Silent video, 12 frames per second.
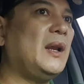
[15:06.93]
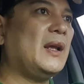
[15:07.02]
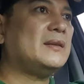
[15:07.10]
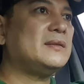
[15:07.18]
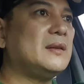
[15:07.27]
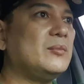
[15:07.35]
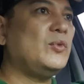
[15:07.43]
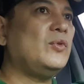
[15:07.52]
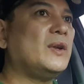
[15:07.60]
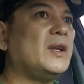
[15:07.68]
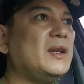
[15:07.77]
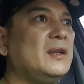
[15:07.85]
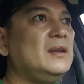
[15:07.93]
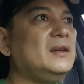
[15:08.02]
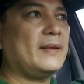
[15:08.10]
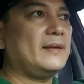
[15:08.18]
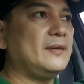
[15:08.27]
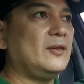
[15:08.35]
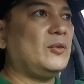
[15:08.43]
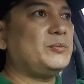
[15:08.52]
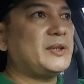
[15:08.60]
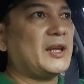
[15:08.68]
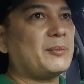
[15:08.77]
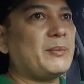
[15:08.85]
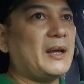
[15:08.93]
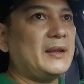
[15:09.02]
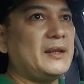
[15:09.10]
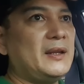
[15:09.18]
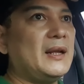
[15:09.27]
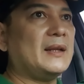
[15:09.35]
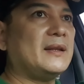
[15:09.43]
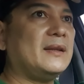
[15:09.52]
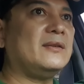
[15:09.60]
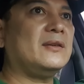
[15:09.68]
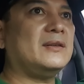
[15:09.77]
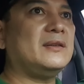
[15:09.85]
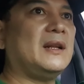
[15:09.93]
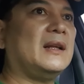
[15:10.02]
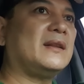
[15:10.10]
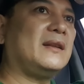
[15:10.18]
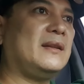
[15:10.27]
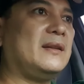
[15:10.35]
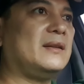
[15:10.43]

Malakas ang booking, obserbahan din natin yung ano natin.